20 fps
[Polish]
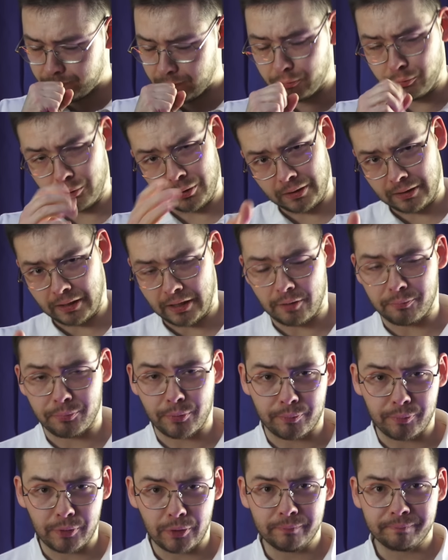Tutaj taka
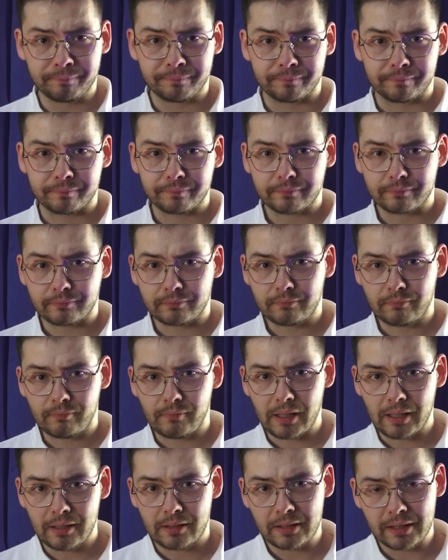propos,
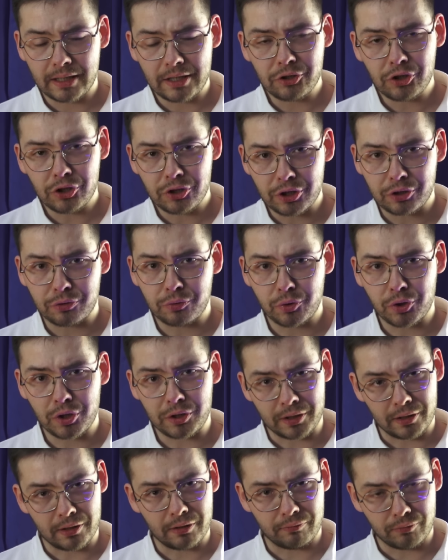klienci niektórzy
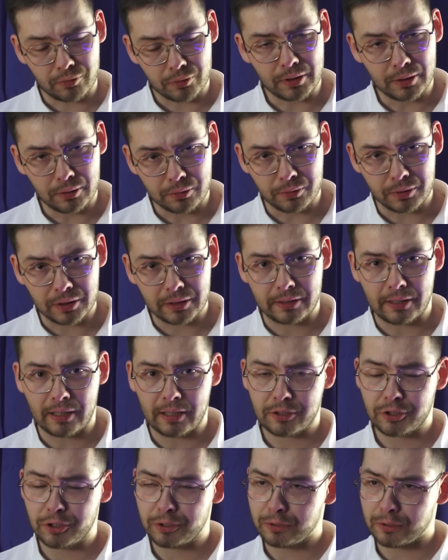te w ogóle rury
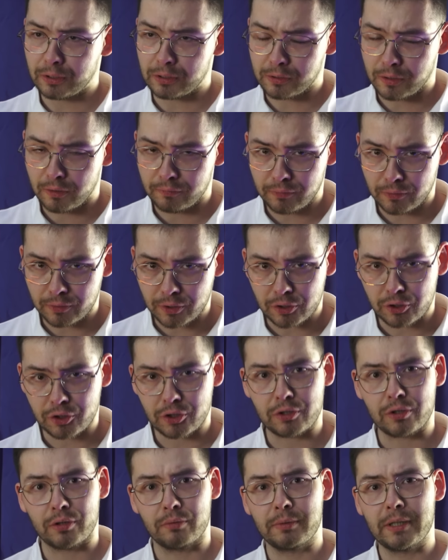także dodatkowo
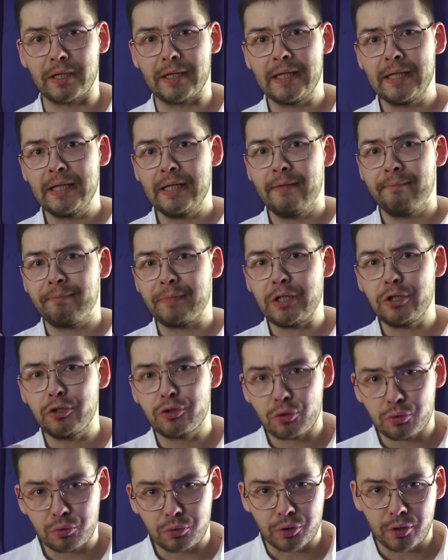jeszcze sobie
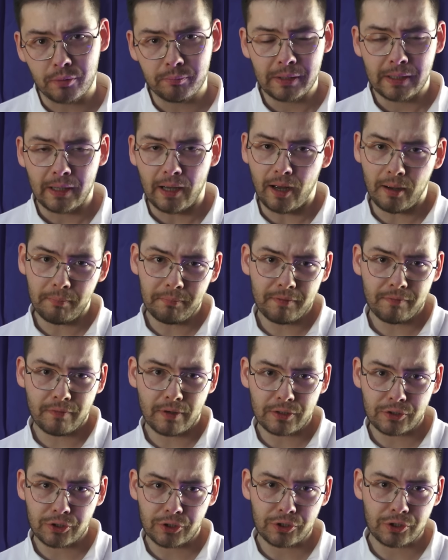izolują, aby
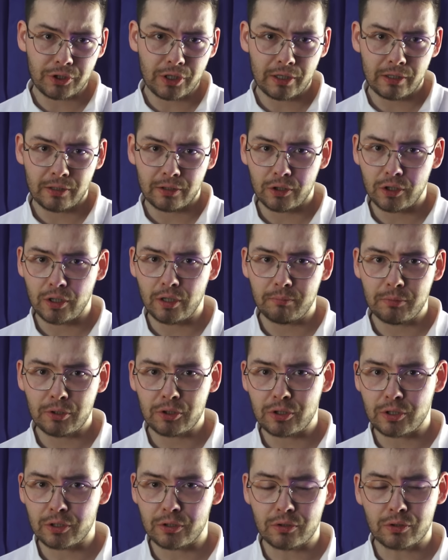właśnie nie
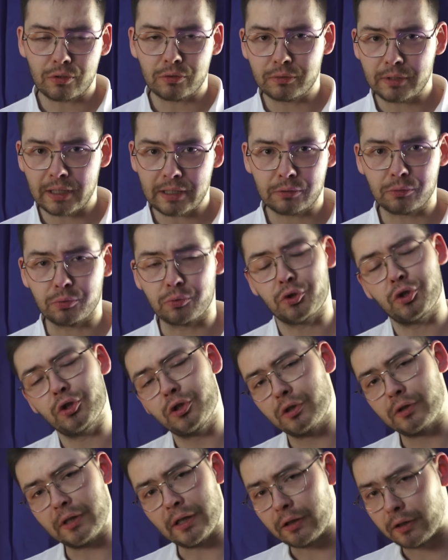mieć tego kontaktu,
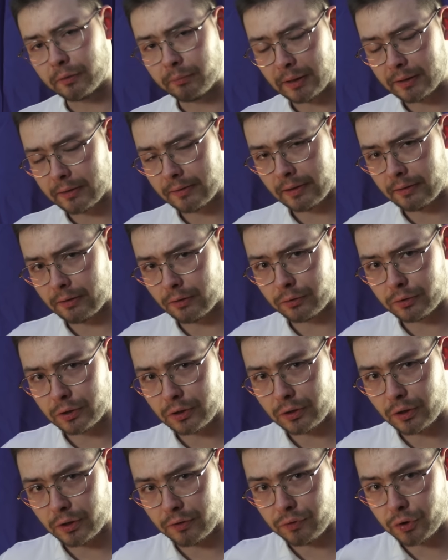czy ten klimatyzator, gdy
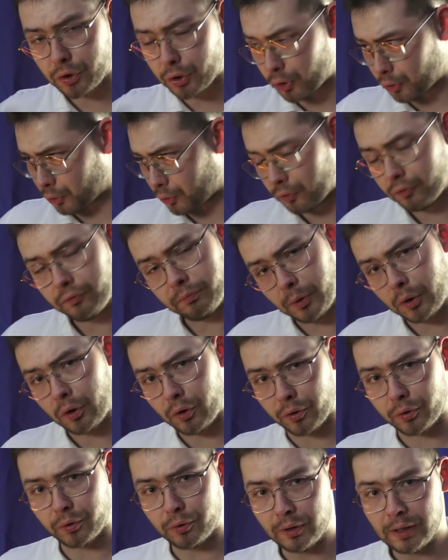stoi w środku, w
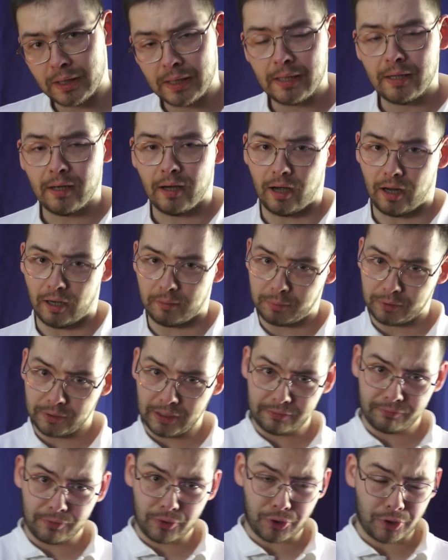pokoju, albo na
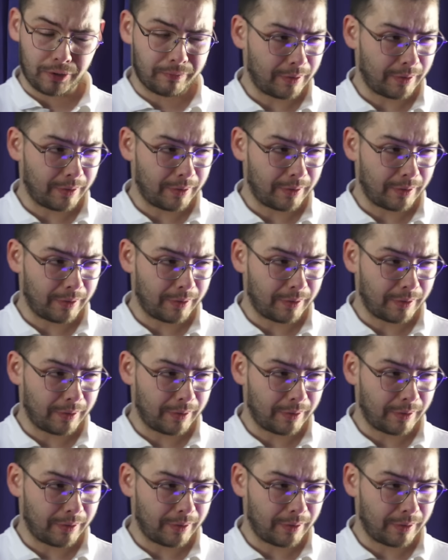dworze.